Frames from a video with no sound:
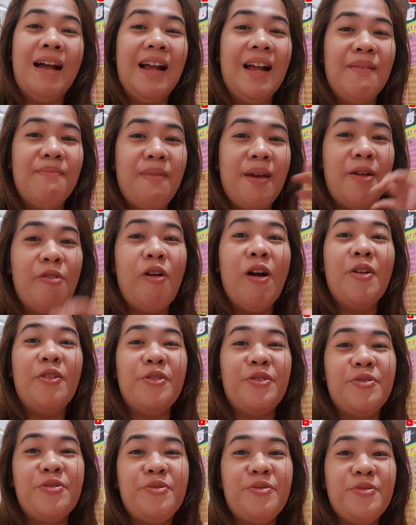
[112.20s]
kagabi ko ano
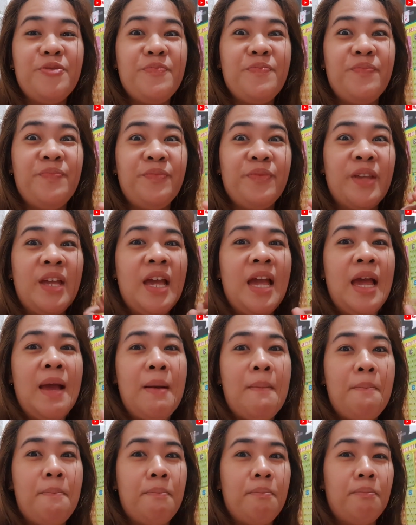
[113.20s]
yung
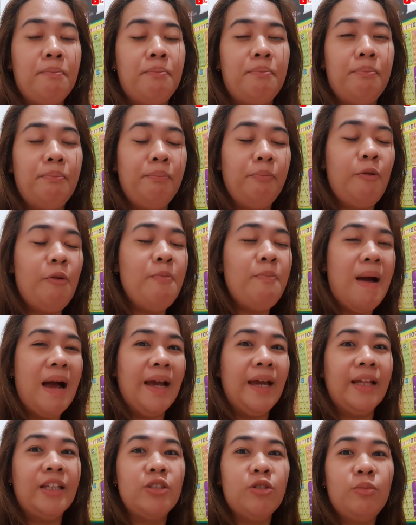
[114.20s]
kung
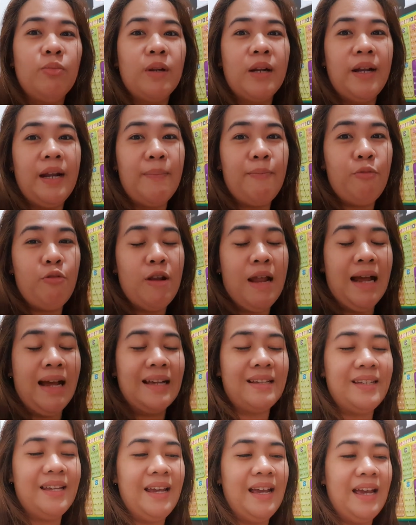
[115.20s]
bakit sobra na pula
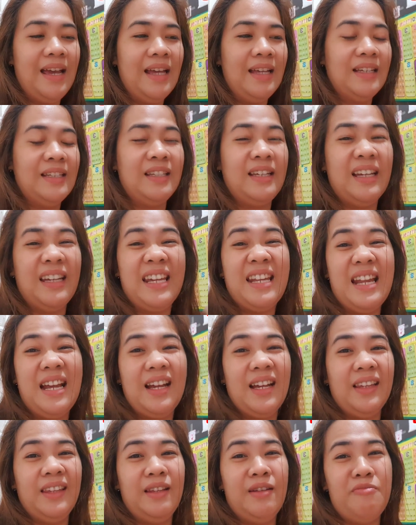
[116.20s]
kasi nga sa
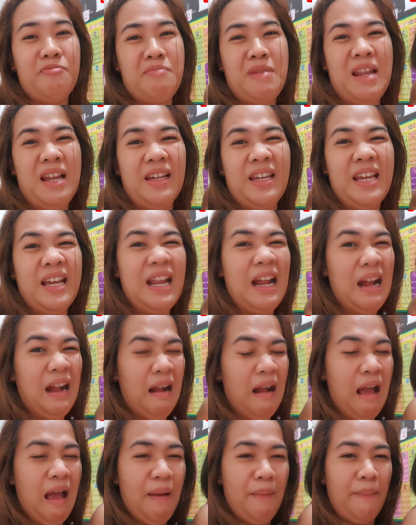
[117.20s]
kinagat ng malaking
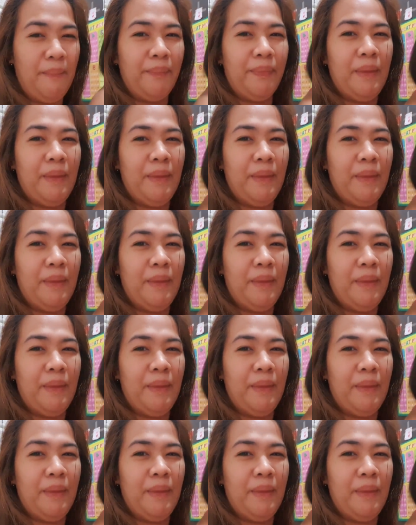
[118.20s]
langga.